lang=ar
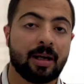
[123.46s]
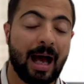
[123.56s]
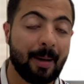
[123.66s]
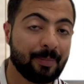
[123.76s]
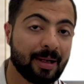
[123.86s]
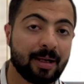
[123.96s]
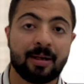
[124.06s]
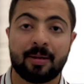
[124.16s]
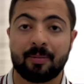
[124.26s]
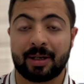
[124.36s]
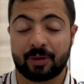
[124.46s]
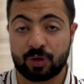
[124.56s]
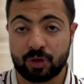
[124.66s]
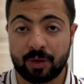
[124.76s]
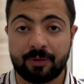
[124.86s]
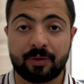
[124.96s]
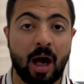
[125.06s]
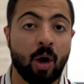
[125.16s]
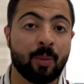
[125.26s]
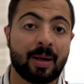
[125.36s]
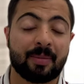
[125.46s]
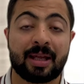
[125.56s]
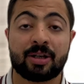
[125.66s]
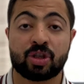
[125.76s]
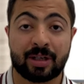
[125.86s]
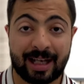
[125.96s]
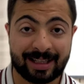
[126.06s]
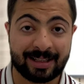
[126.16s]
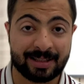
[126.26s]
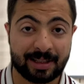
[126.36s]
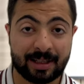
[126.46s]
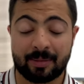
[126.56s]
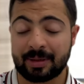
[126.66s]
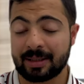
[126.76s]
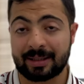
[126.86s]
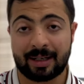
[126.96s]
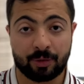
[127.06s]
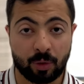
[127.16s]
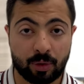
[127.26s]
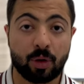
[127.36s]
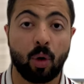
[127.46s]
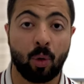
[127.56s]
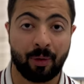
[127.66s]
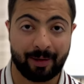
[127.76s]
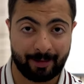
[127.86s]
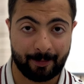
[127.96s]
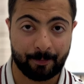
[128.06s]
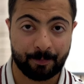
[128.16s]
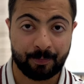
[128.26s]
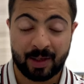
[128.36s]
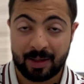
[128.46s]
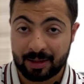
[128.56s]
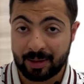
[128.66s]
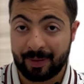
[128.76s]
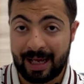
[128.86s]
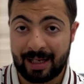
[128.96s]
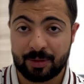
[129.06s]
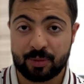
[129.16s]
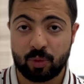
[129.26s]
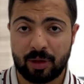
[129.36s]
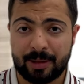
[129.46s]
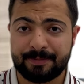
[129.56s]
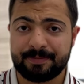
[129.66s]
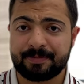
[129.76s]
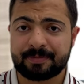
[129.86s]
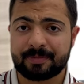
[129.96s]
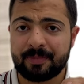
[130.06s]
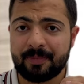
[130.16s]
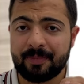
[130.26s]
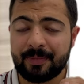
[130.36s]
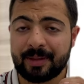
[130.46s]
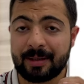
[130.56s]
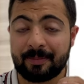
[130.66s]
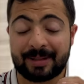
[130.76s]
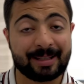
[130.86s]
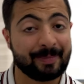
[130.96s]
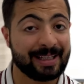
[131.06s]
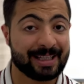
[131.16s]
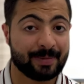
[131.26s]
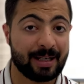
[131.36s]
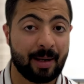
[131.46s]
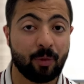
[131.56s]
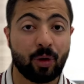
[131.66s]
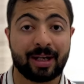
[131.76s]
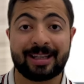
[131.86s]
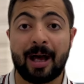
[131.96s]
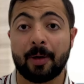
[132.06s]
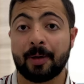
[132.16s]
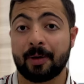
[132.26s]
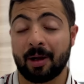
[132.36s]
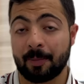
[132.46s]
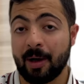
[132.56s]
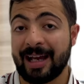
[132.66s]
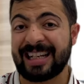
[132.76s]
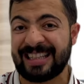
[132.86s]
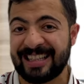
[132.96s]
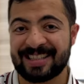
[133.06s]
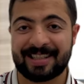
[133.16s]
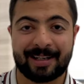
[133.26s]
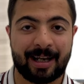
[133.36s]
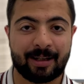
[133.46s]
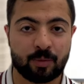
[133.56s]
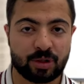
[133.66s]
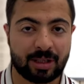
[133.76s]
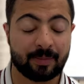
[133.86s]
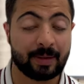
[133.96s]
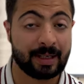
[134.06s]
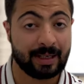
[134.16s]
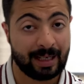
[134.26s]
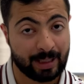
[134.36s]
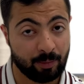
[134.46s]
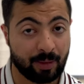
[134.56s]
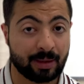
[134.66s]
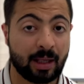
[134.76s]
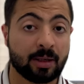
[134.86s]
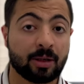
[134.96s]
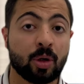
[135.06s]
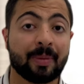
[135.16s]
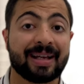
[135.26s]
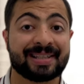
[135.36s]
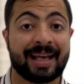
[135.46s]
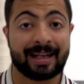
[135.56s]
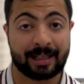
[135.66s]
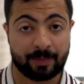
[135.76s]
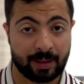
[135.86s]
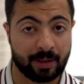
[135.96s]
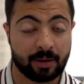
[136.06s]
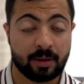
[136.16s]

ابل مايكروسوفت او من امثال الشركات الصغيره مثل تيلادوك وغيرهم طبعا هاي المجموعه بتتميز بانها ممكن تحقق ارباح كثير سريعه للمستثمرين لكن ممكن تحقق لهم خسائر كبيره